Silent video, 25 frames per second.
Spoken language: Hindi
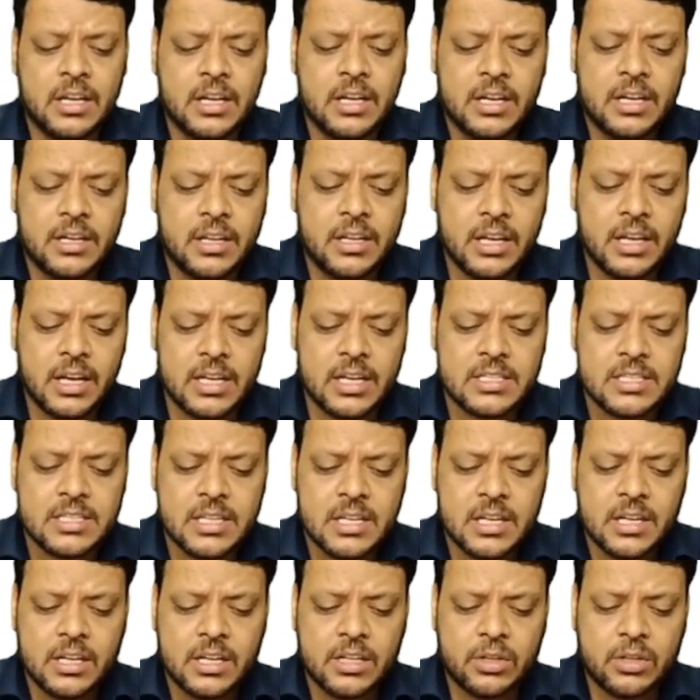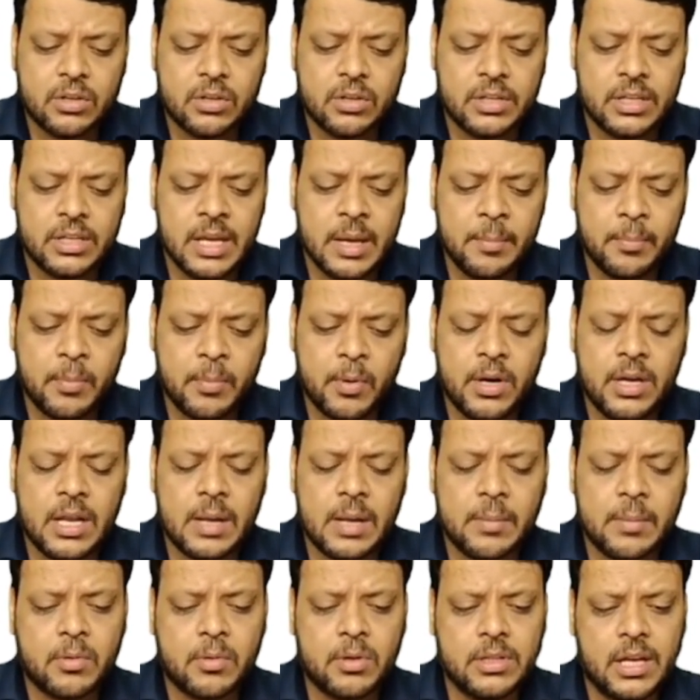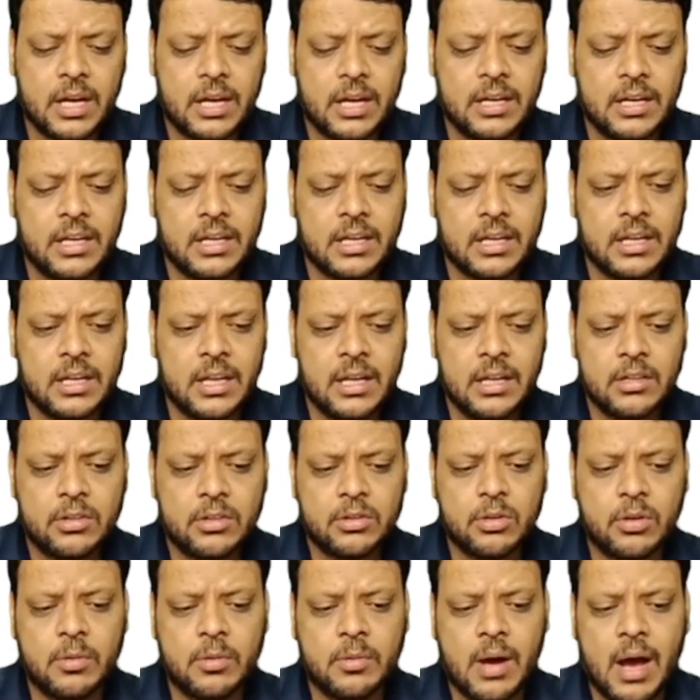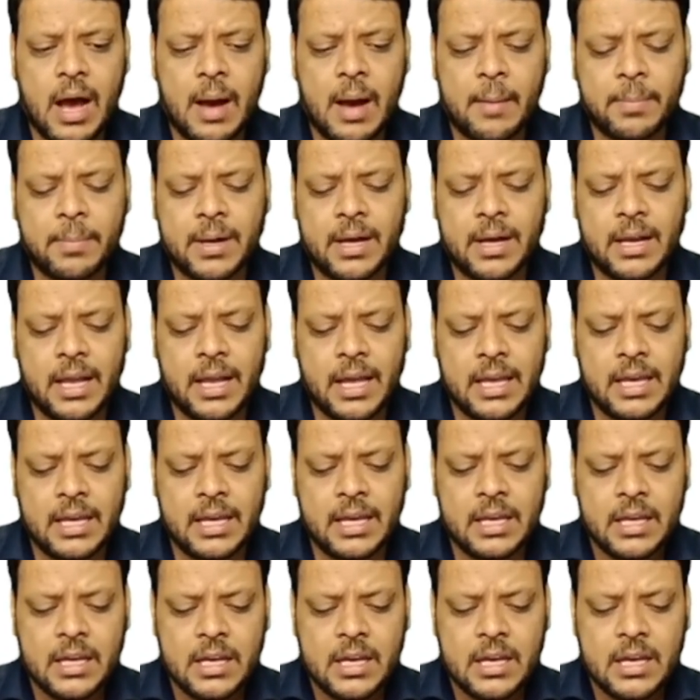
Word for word: ठीक है तो ये पॉइंट आपको ध्यान रखना है तो आपका लाइफ